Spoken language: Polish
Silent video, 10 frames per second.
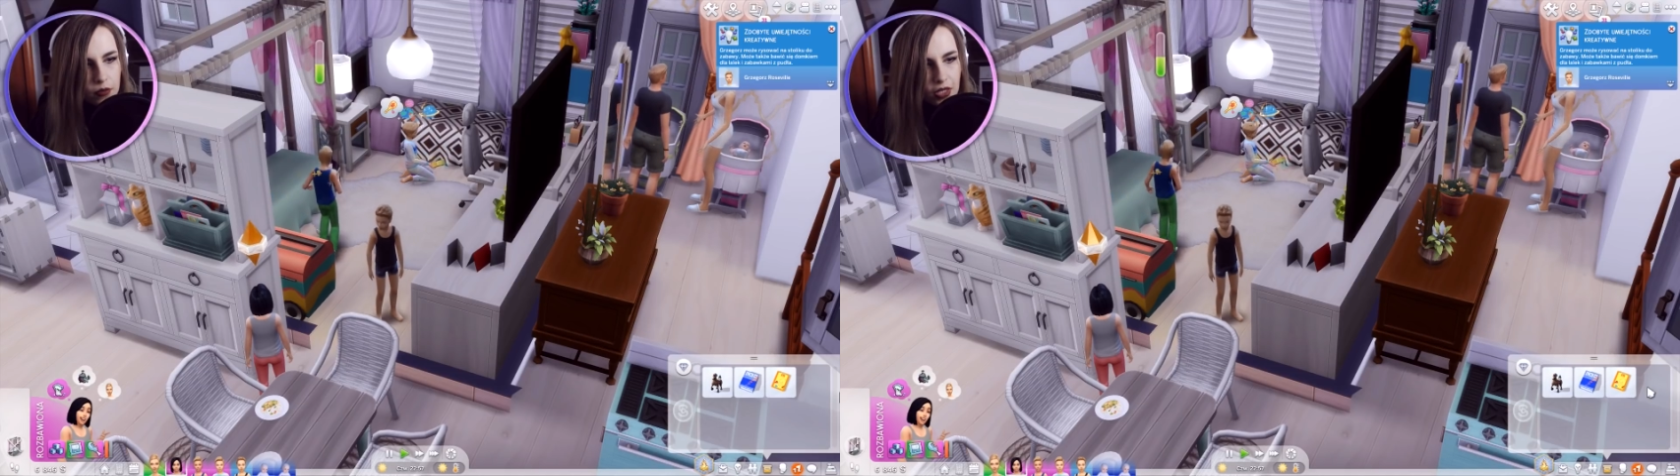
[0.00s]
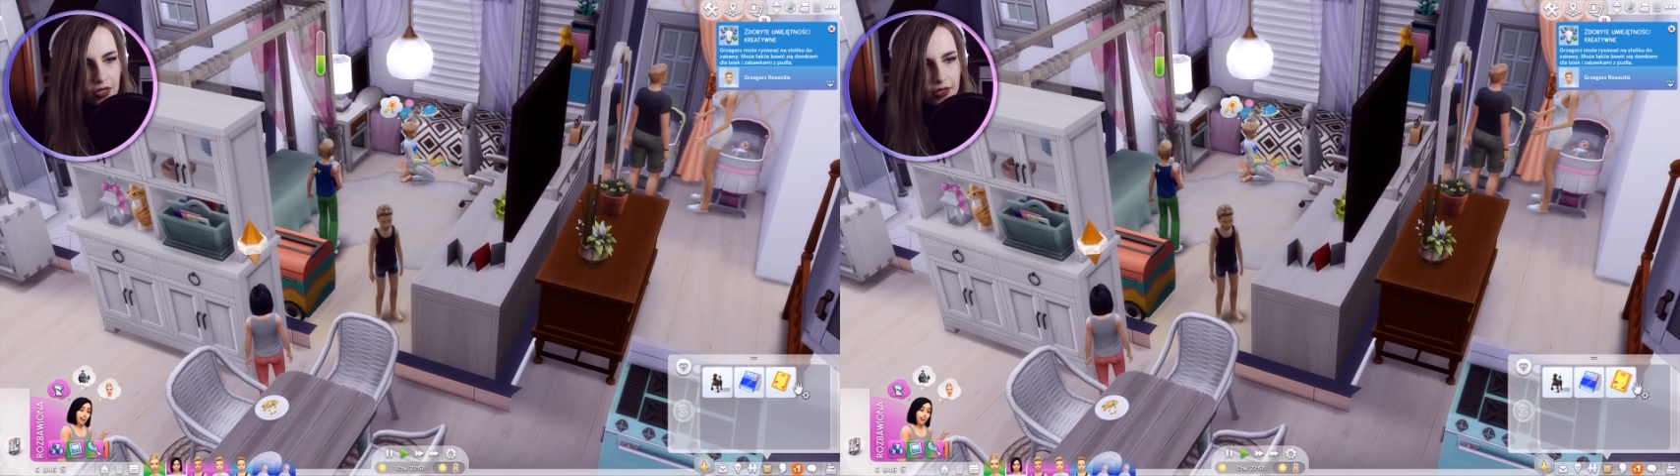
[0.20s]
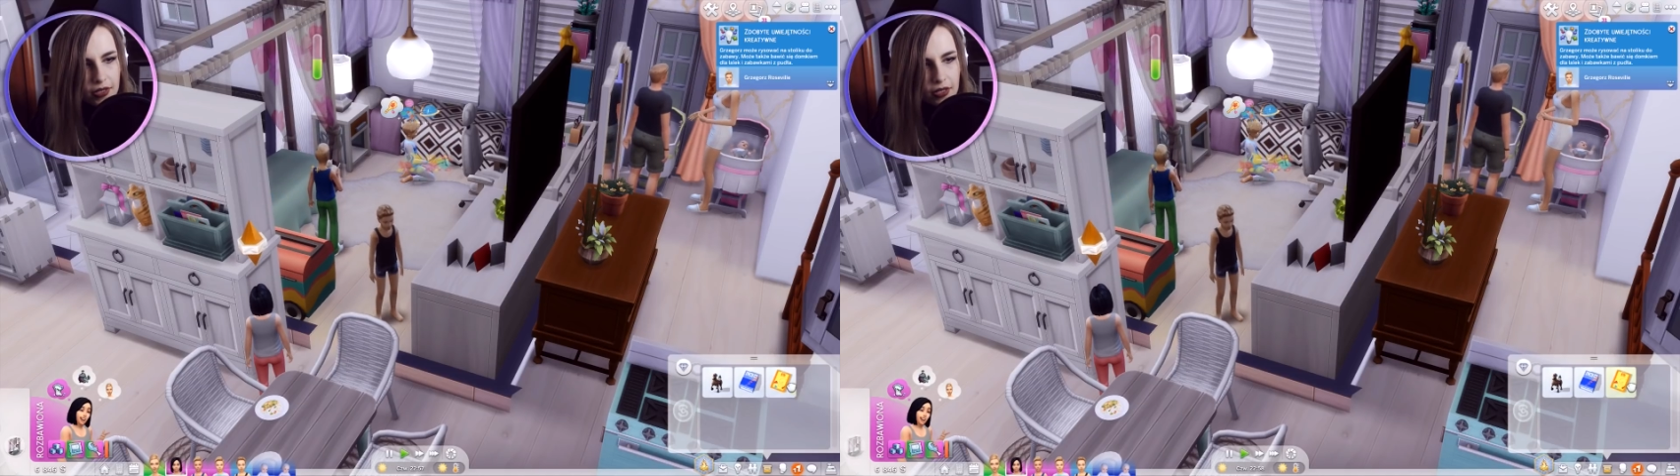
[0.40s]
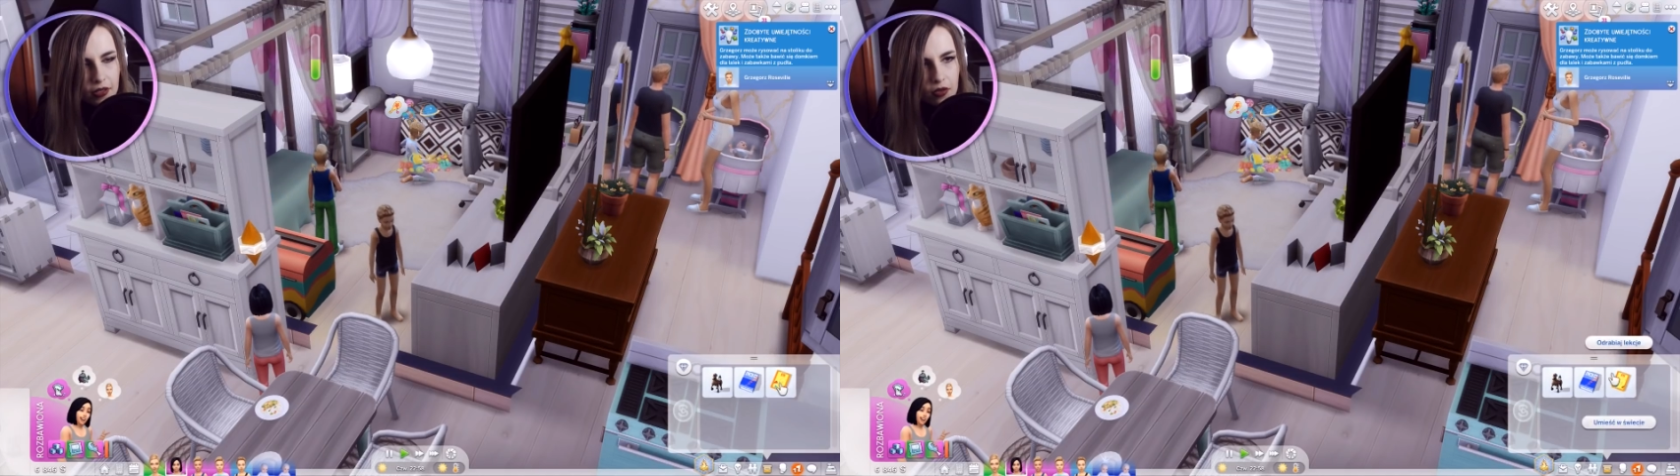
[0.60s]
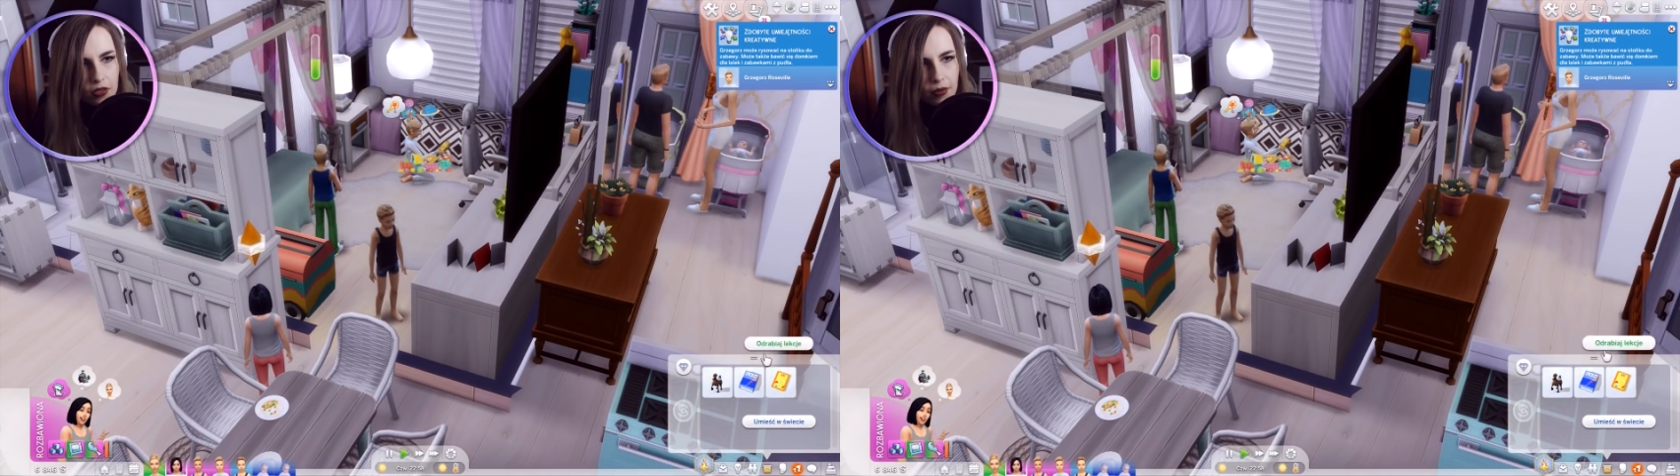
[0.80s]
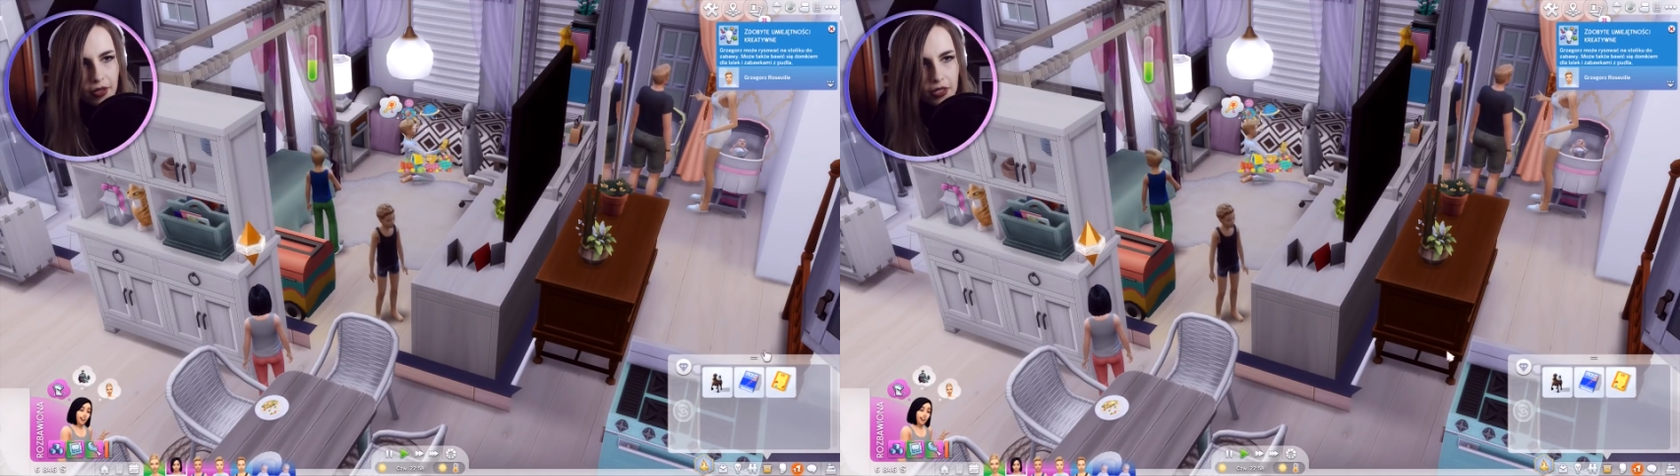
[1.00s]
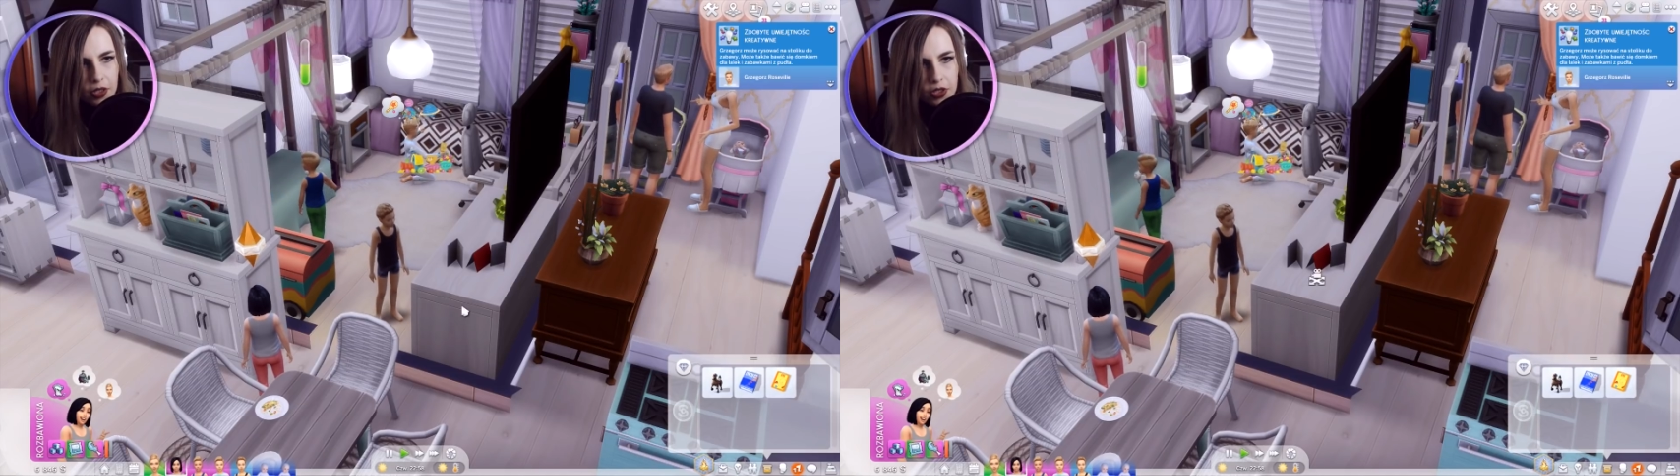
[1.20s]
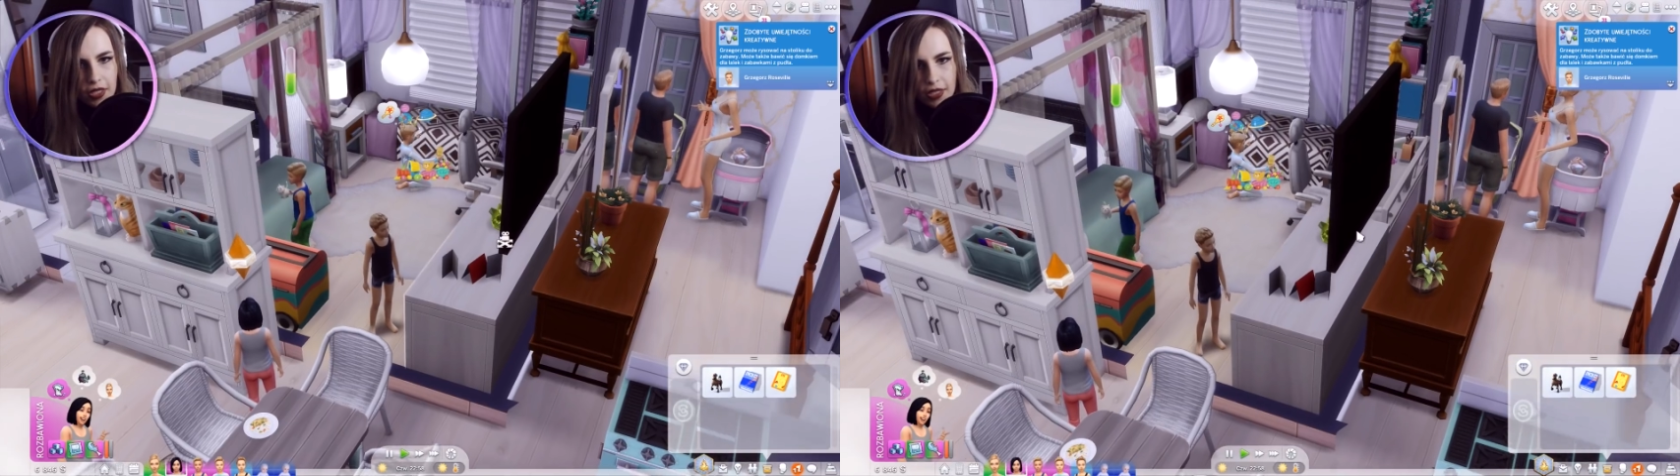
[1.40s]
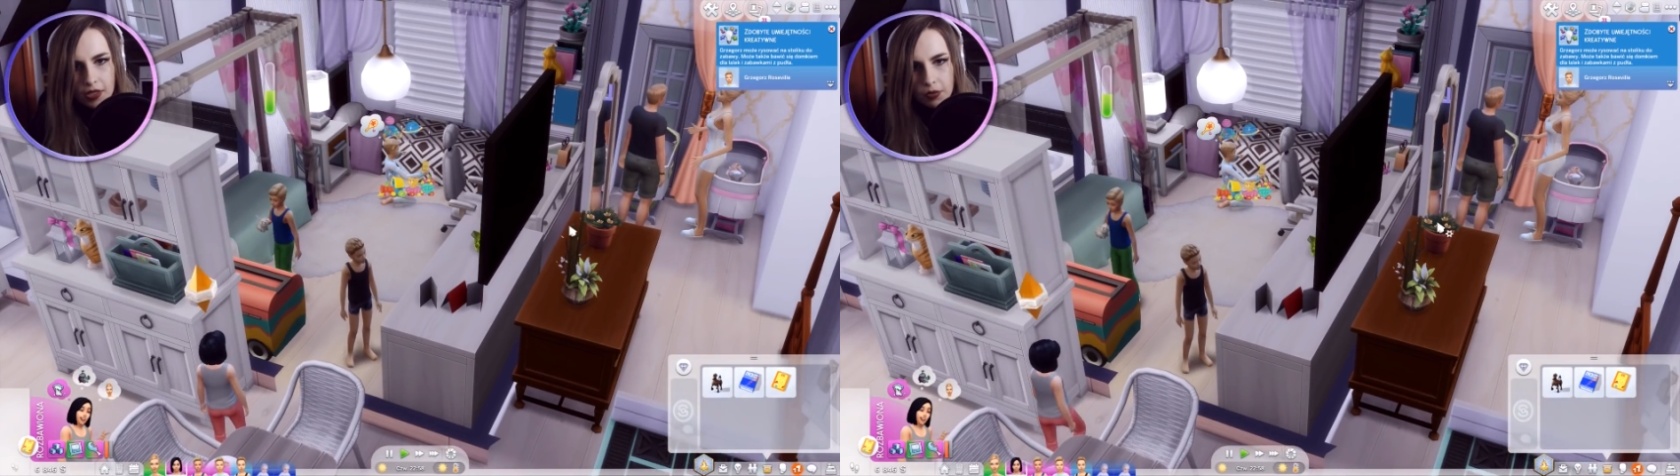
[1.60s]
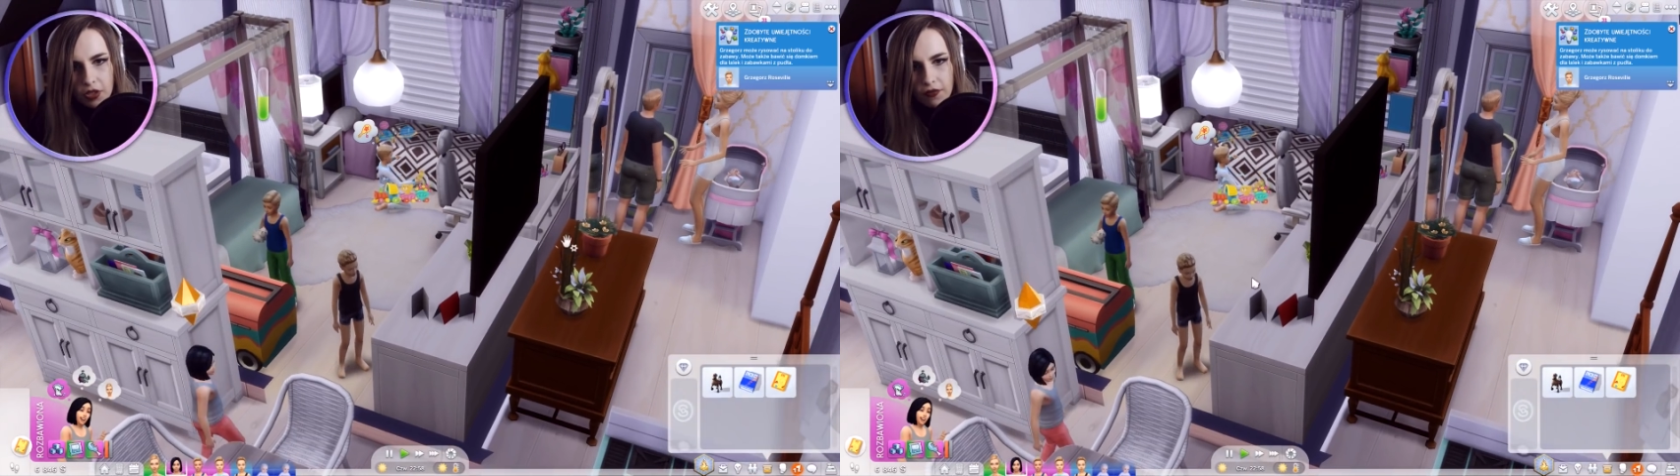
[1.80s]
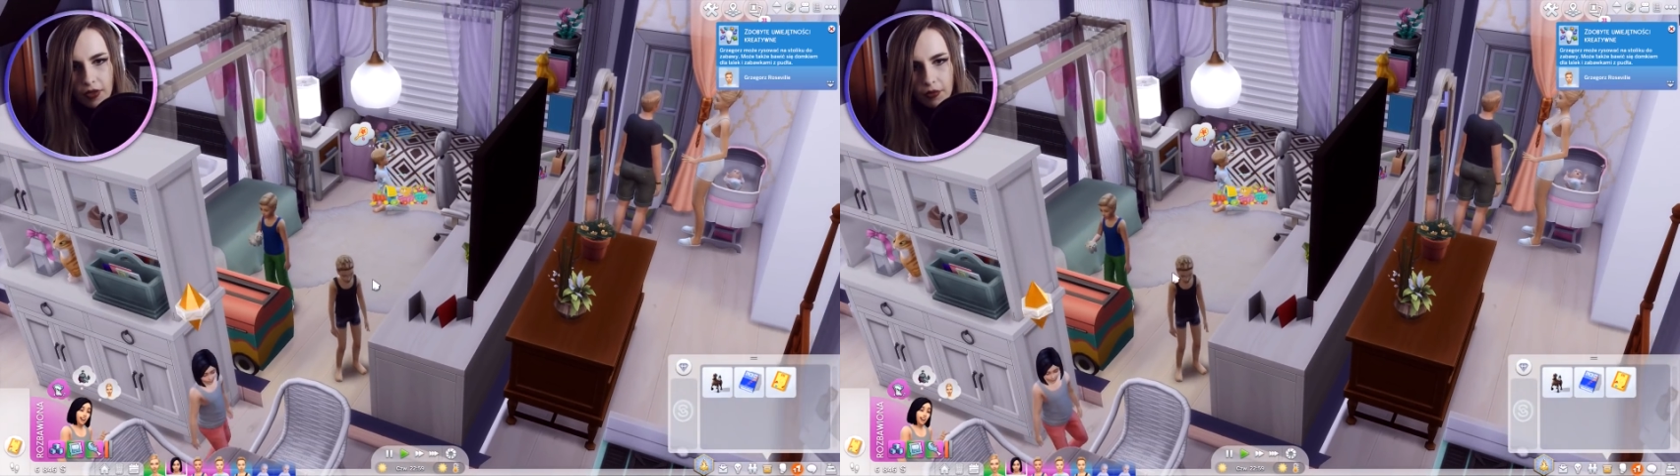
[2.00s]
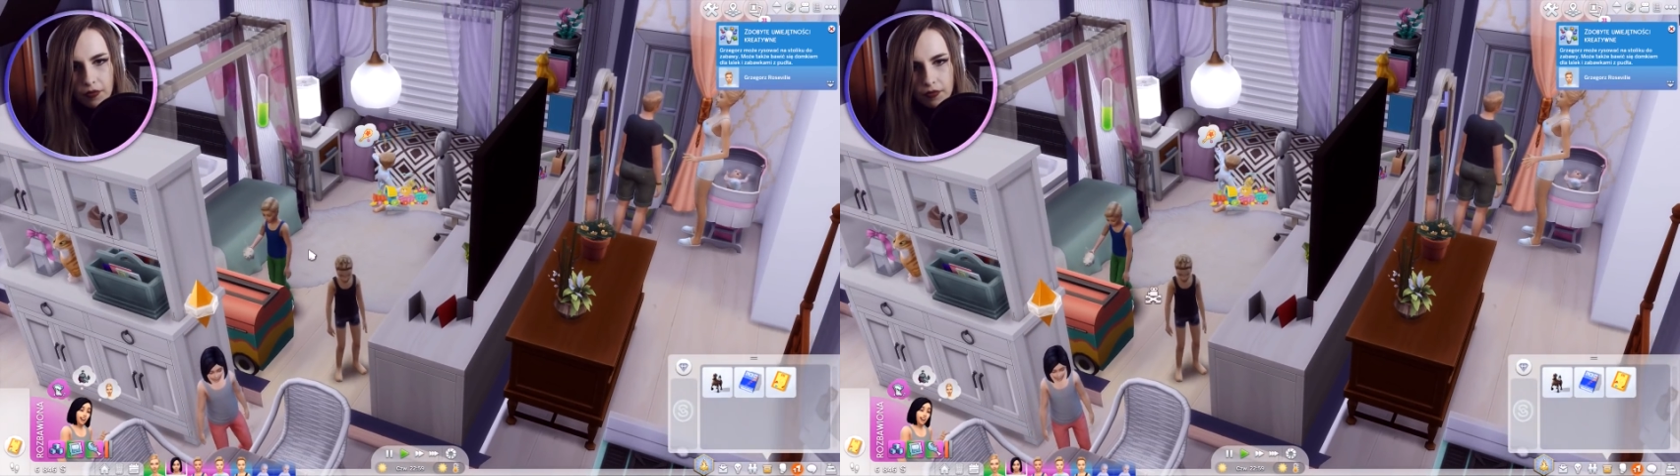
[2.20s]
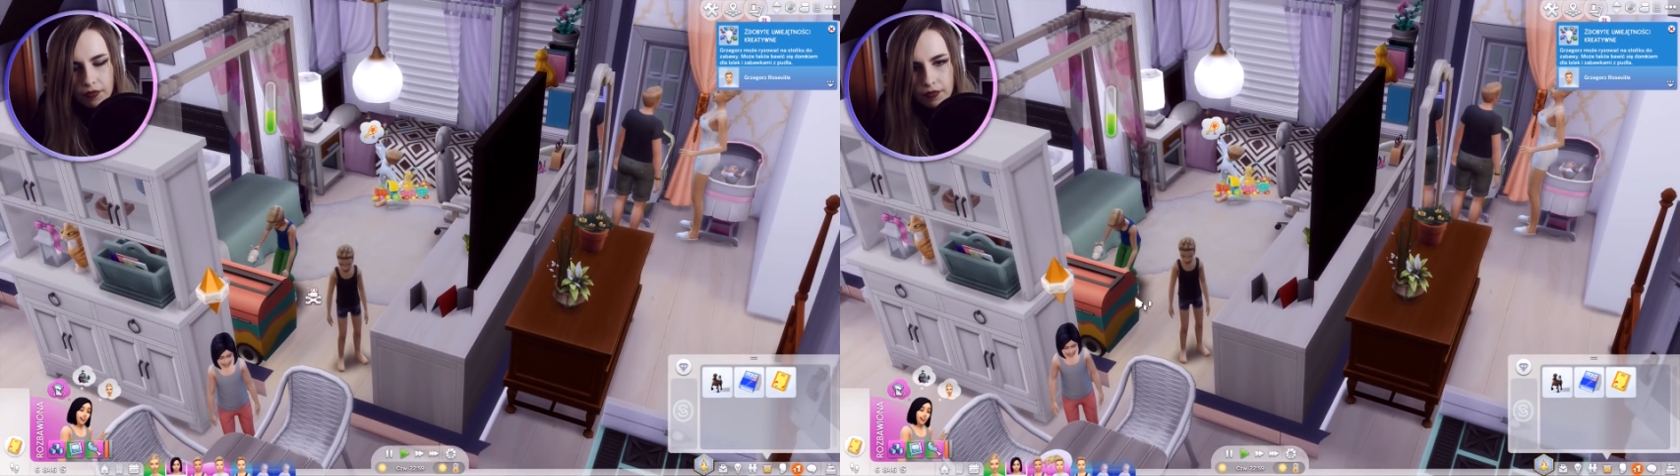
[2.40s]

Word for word: Żaden sen, tylko odrabianie jeszcze lekcji przed wami.